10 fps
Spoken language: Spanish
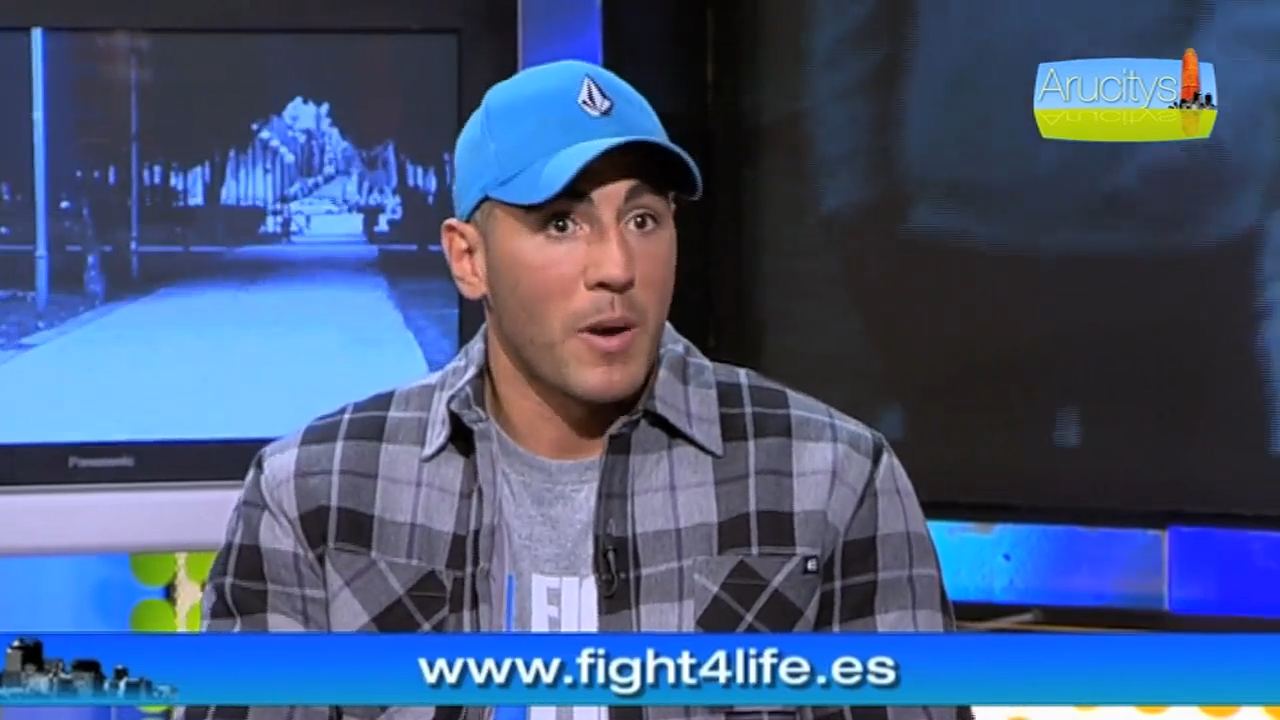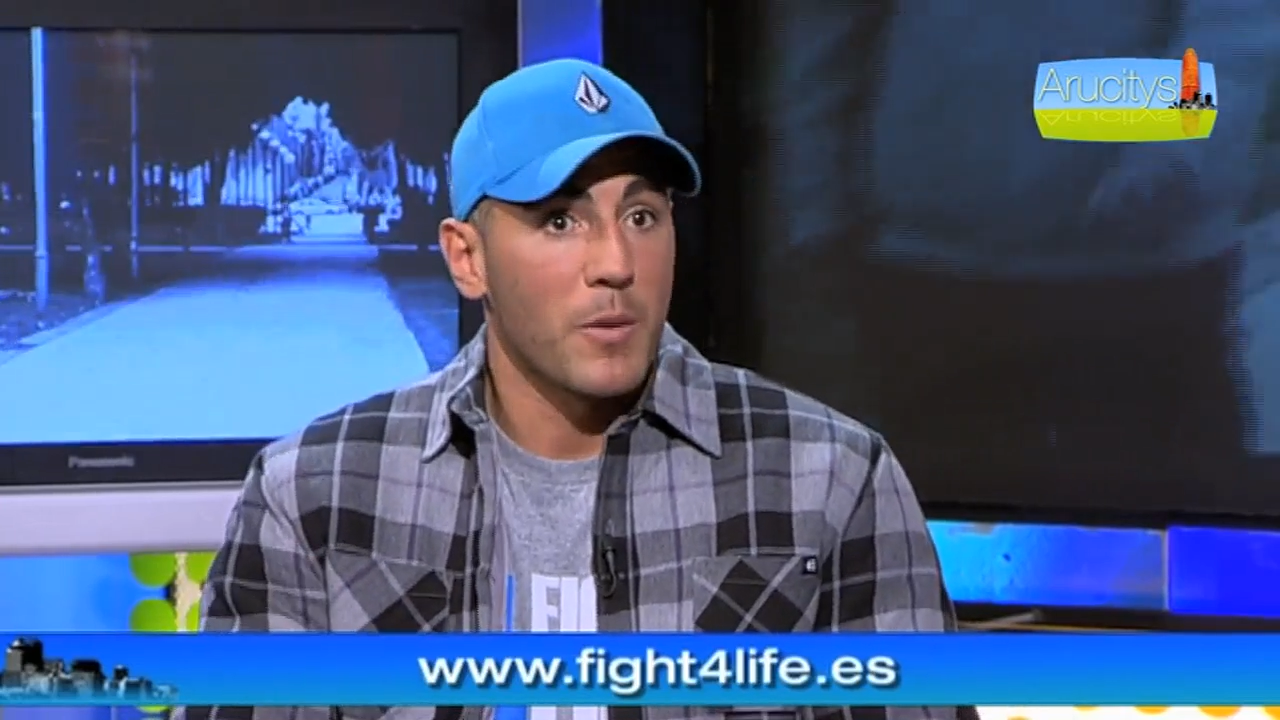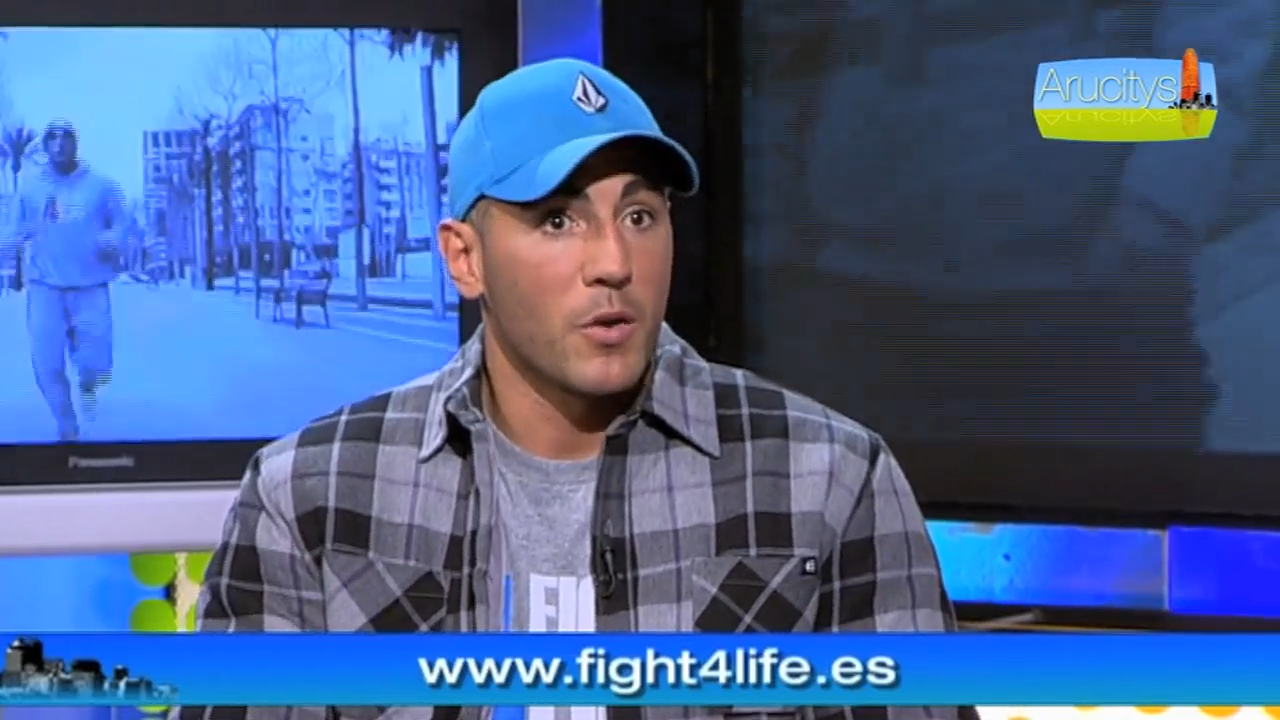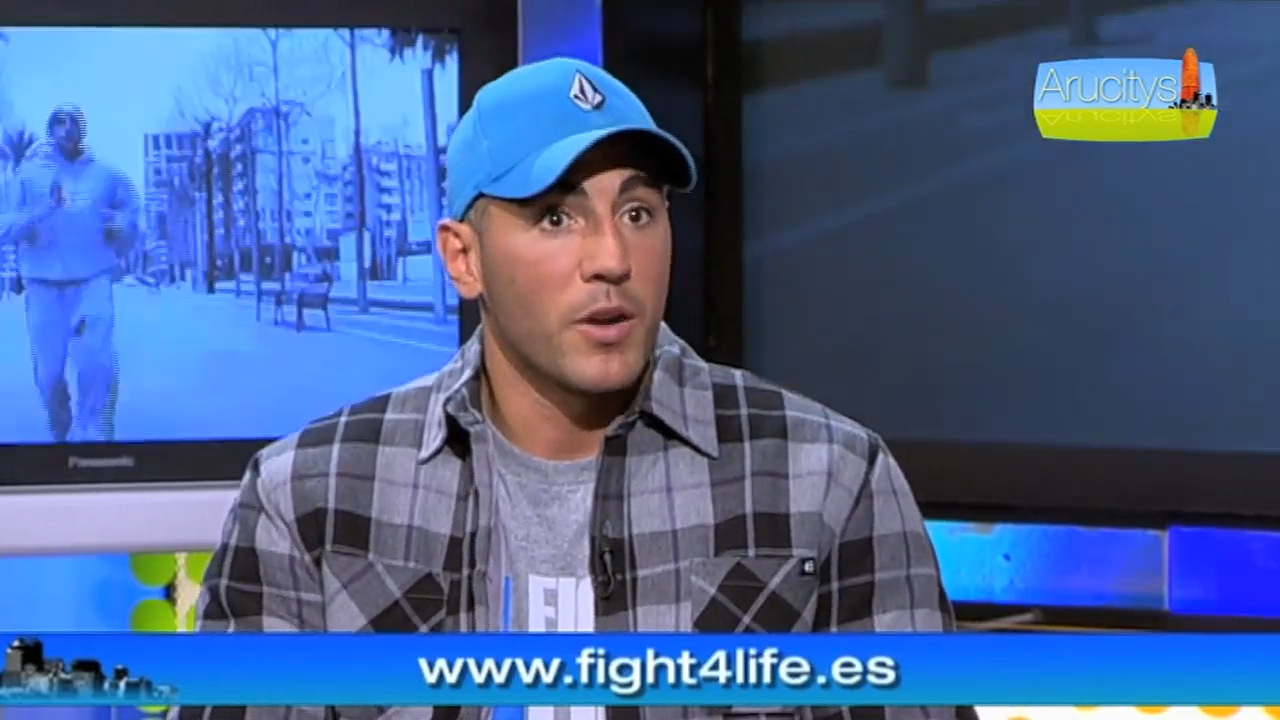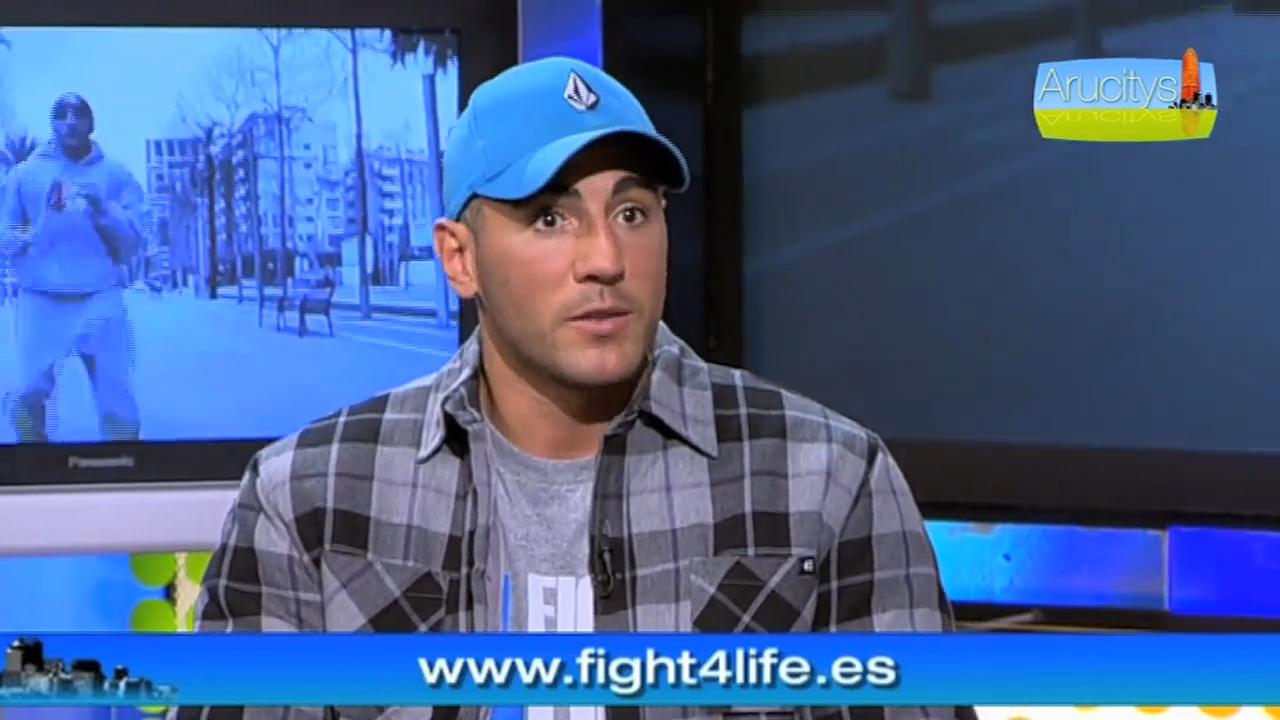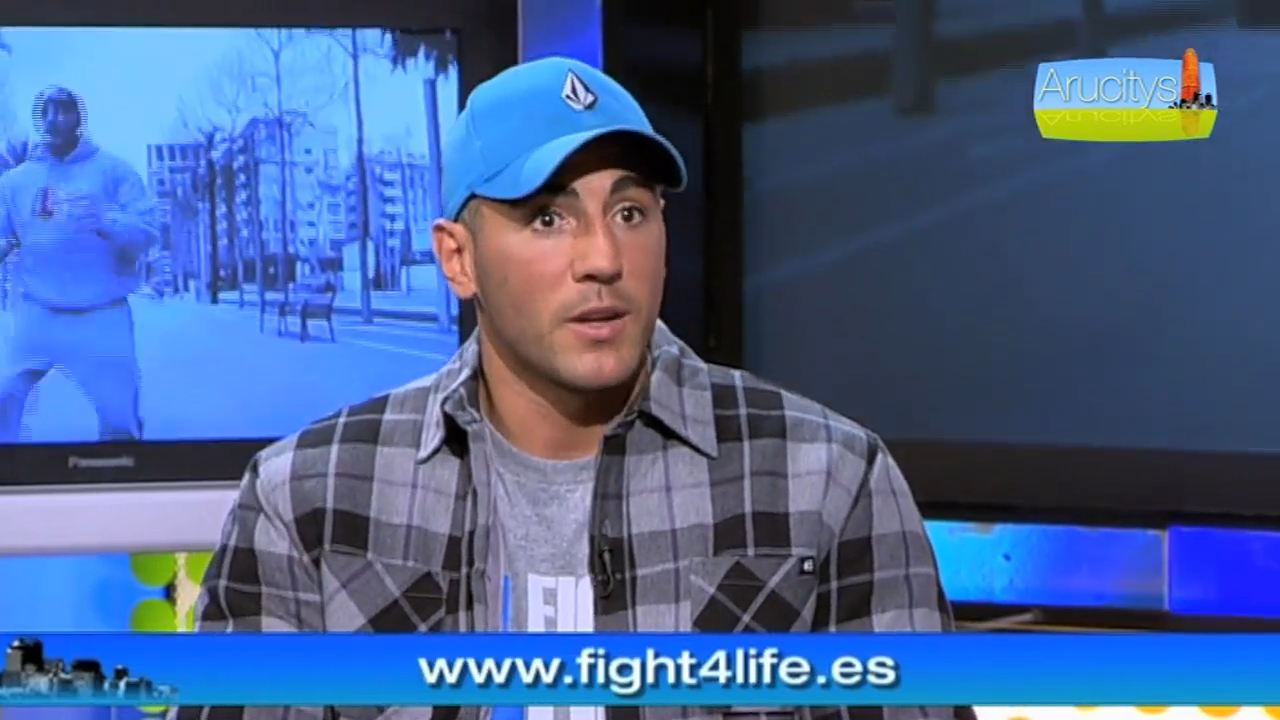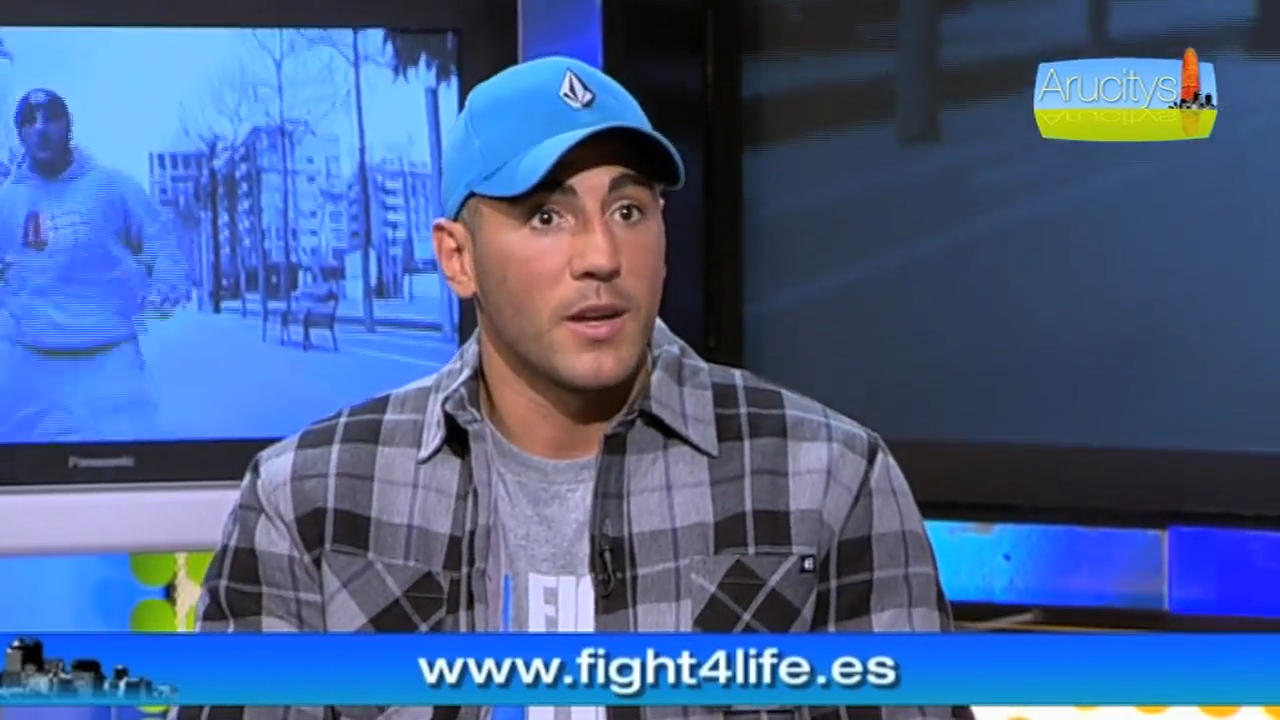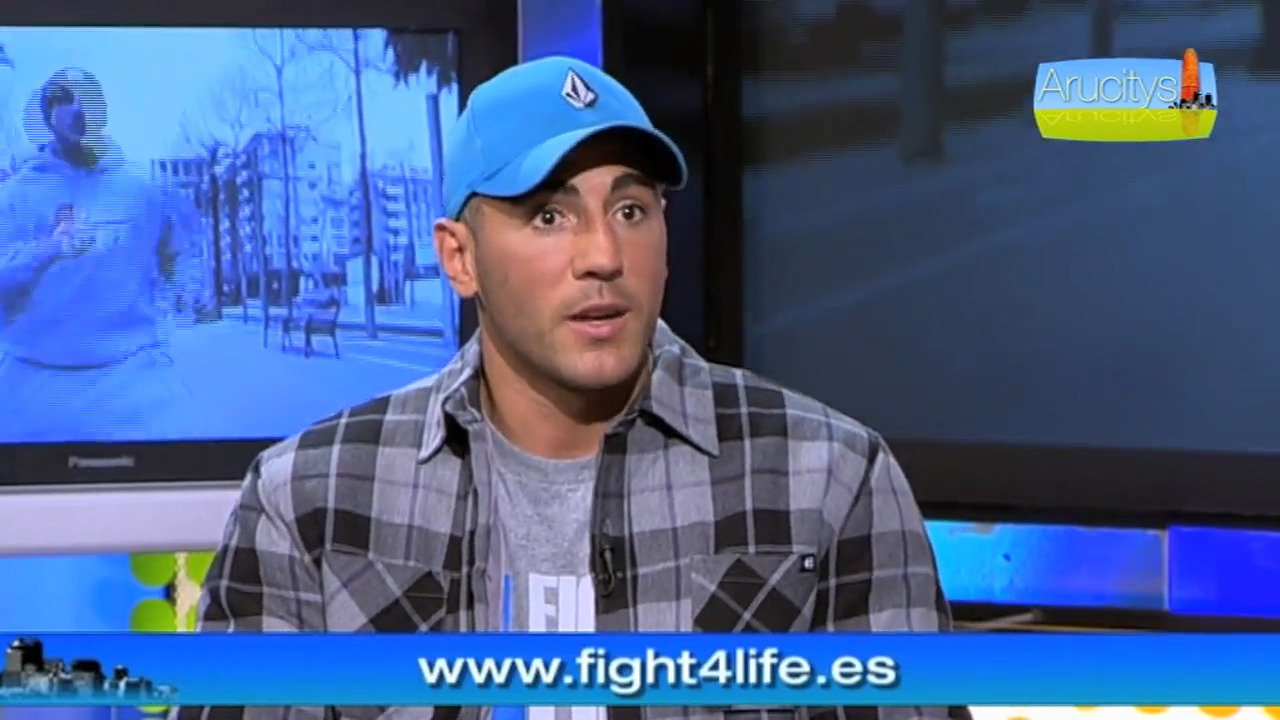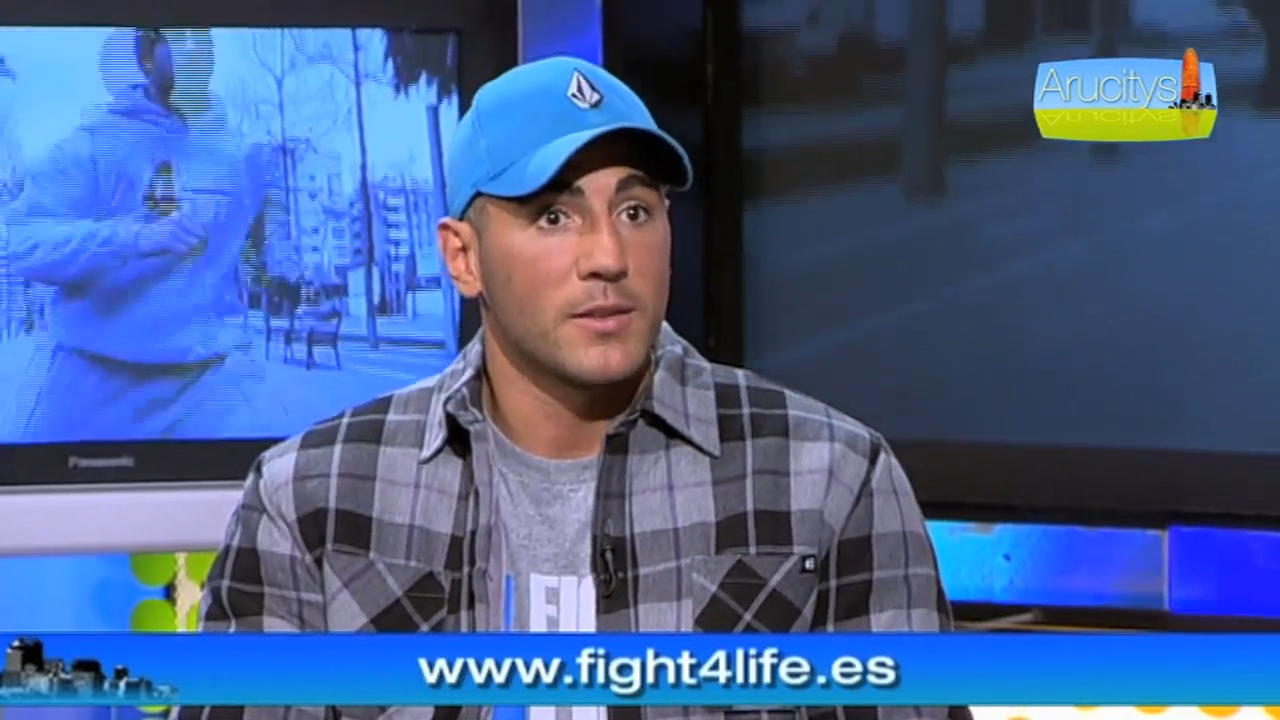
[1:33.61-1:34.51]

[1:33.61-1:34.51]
pabellón esté,